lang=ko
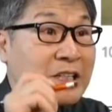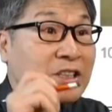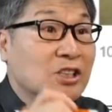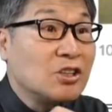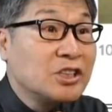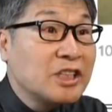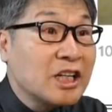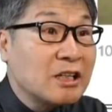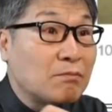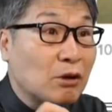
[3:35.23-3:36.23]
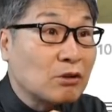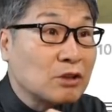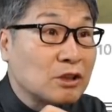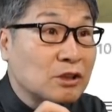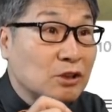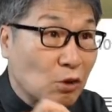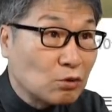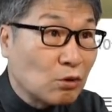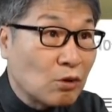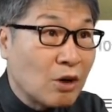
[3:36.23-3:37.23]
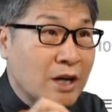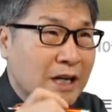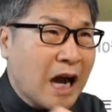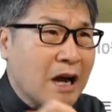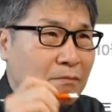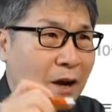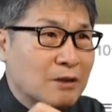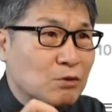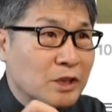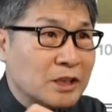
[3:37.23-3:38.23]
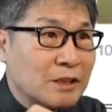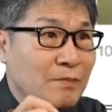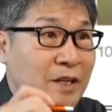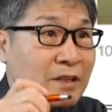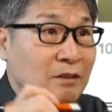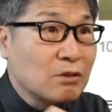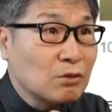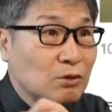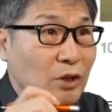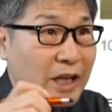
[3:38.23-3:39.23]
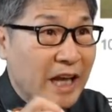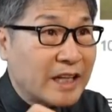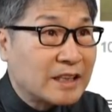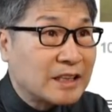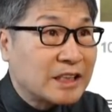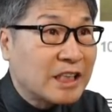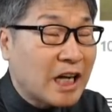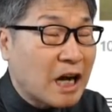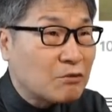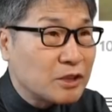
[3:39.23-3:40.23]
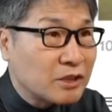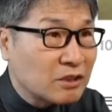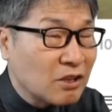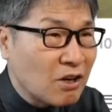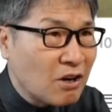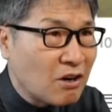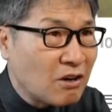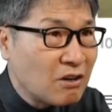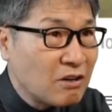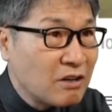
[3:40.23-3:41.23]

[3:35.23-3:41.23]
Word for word: 전쟁이 벌어질 정도로 각 방송이 지금 트로트의 예능을 진행하고 있어서